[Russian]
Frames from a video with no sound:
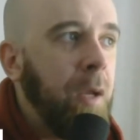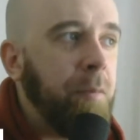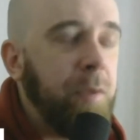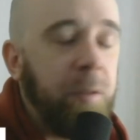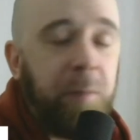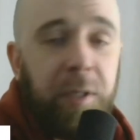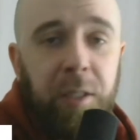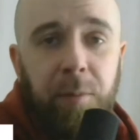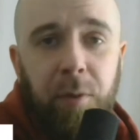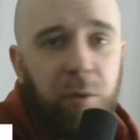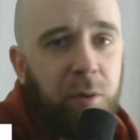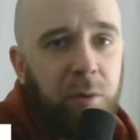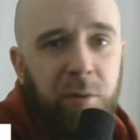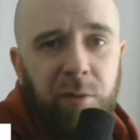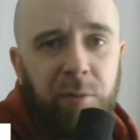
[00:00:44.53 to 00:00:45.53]
Спасибо,
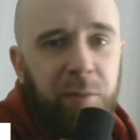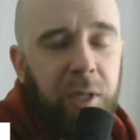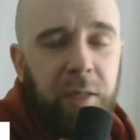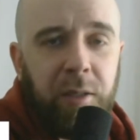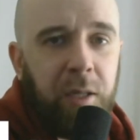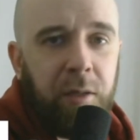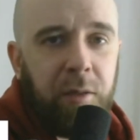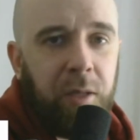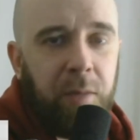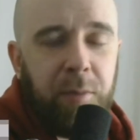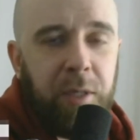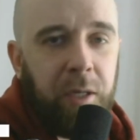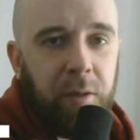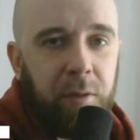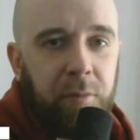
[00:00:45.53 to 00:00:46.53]
но мне это не, не
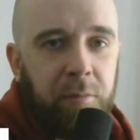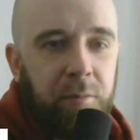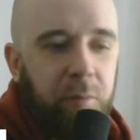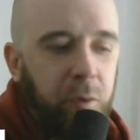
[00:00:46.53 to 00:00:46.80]
обязательно.